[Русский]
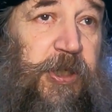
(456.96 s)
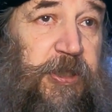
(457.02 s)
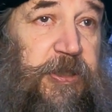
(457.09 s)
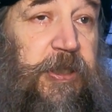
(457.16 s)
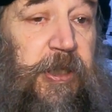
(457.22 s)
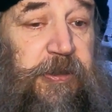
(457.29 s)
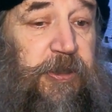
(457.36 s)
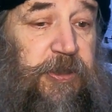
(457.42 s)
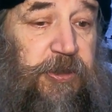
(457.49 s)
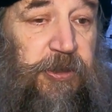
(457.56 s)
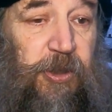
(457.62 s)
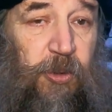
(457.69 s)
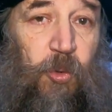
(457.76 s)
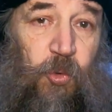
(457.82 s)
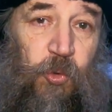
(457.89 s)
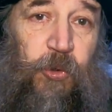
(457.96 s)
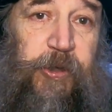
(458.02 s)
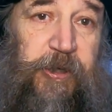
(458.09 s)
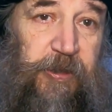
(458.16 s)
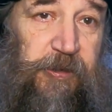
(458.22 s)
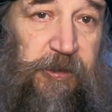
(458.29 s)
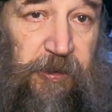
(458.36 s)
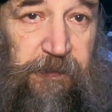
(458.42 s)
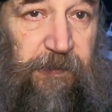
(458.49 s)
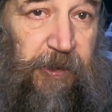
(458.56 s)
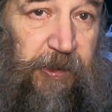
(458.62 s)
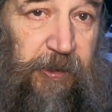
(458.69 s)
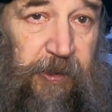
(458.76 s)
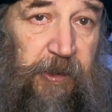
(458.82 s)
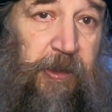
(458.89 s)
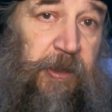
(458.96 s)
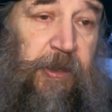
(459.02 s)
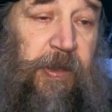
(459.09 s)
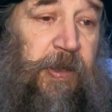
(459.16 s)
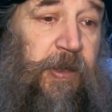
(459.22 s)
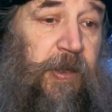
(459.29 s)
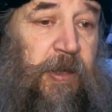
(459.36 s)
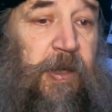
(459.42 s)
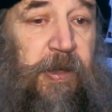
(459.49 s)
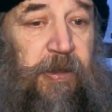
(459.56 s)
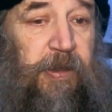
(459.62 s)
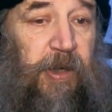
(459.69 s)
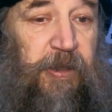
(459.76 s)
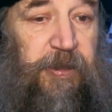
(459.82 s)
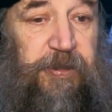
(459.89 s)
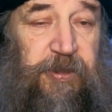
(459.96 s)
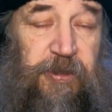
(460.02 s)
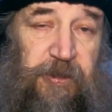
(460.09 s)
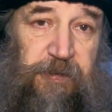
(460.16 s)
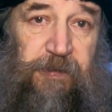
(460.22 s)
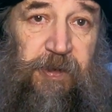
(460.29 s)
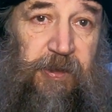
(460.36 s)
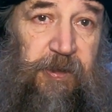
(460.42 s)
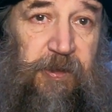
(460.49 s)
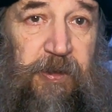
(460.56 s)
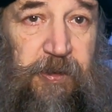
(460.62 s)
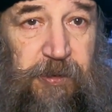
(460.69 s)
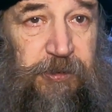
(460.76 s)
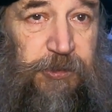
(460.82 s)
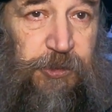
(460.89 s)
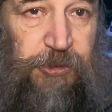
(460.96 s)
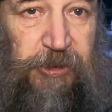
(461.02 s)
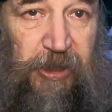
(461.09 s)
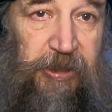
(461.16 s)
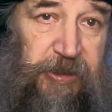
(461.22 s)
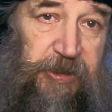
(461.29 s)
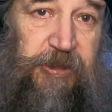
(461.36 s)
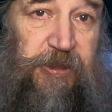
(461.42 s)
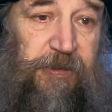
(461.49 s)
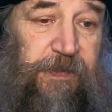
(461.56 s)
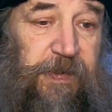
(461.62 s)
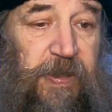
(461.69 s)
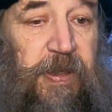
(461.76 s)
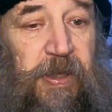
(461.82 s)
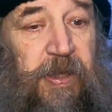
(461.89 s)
достаточно у редкого количество журналистов,